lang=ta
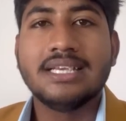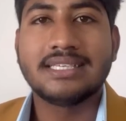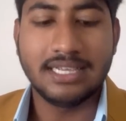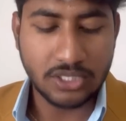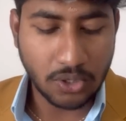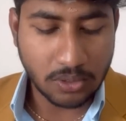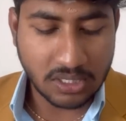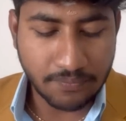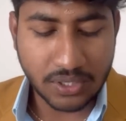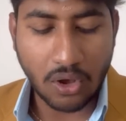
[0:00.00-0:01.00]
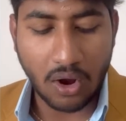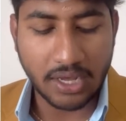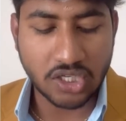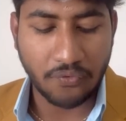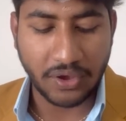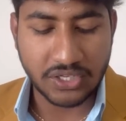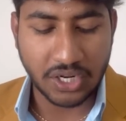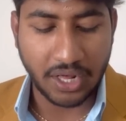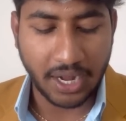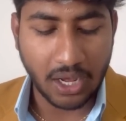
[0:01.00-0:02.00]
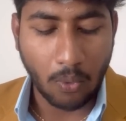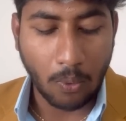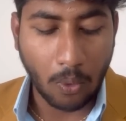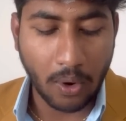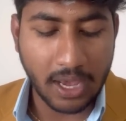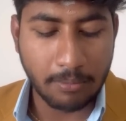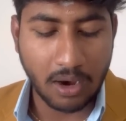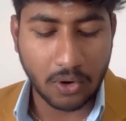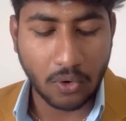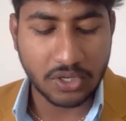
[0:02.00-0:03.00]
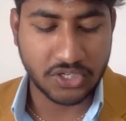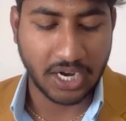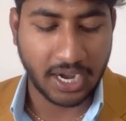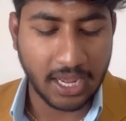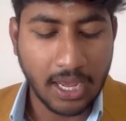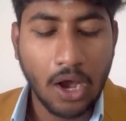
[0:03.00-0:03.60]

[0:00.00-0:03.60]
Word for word: சென்ட் ஜோசப்ஸ் காலேஜ் ஆஃப் இன்ஜினியரிங் ஓஎம்ஆர் ரோடு சென்னை